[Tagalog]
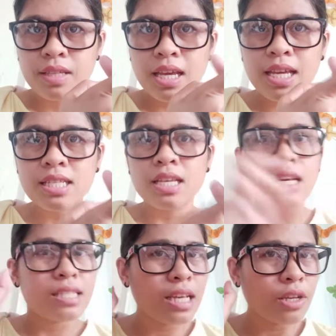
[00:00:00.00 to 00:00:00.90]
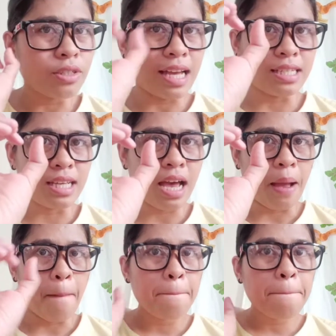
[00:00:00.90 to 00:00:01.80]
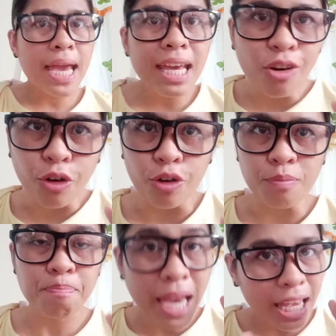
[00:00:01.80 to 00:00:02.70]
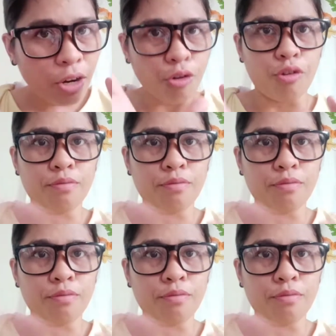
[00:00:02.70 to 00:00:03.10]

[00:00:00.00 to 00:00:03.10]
is zero tax ka. Pero, pero,